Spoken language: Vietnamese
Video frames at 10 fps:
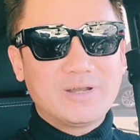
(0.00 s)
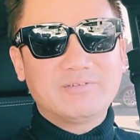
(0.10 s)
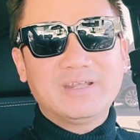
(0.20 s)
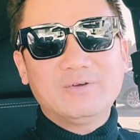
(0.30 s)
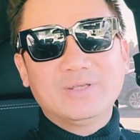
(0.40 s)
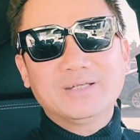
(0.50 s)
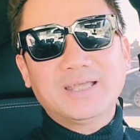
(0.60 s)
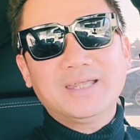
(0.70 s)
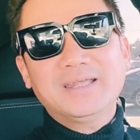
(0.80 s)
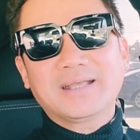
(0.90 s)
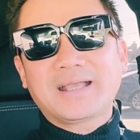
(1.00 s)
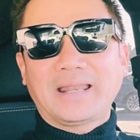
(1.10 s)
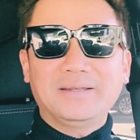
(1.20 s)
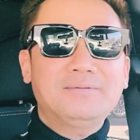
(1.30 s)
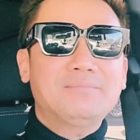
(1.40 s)
review những cái
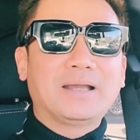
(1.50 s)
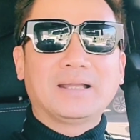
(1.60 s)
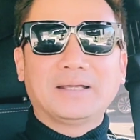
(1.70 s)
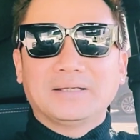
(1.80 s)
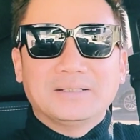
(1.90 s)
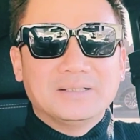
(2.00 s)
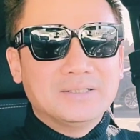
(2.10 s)
cảnh mà